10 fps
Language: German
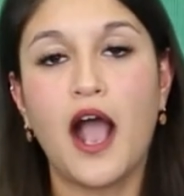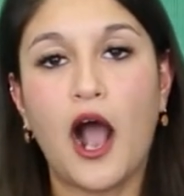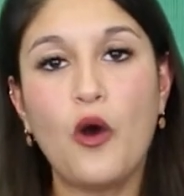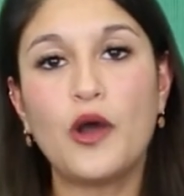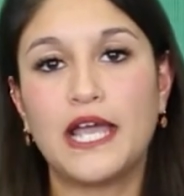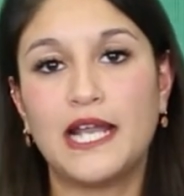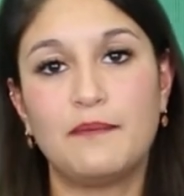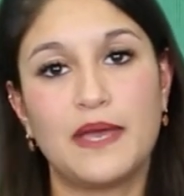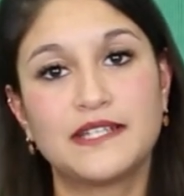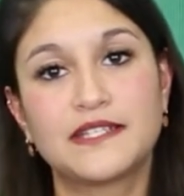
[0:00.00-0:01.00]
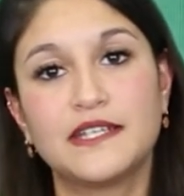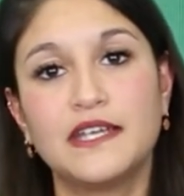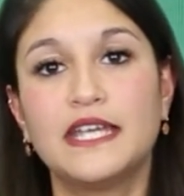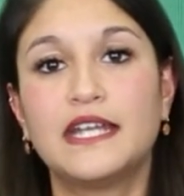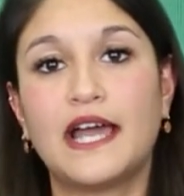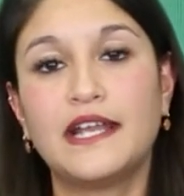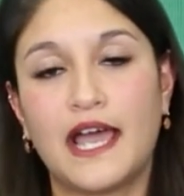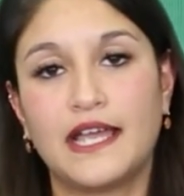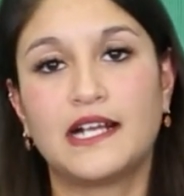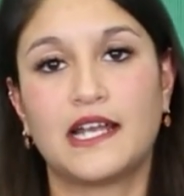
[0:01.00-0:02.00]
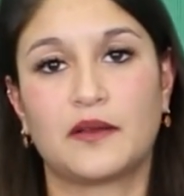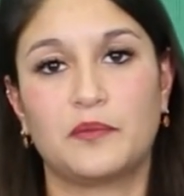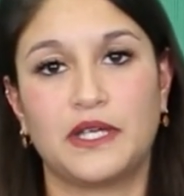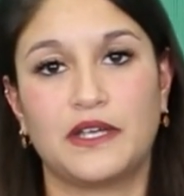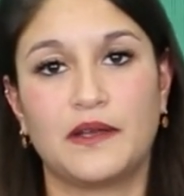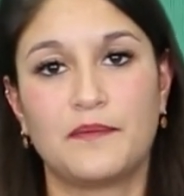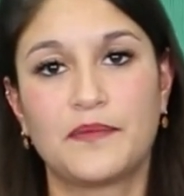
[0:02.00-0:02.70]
auch Elemente in einen Einklang bringen.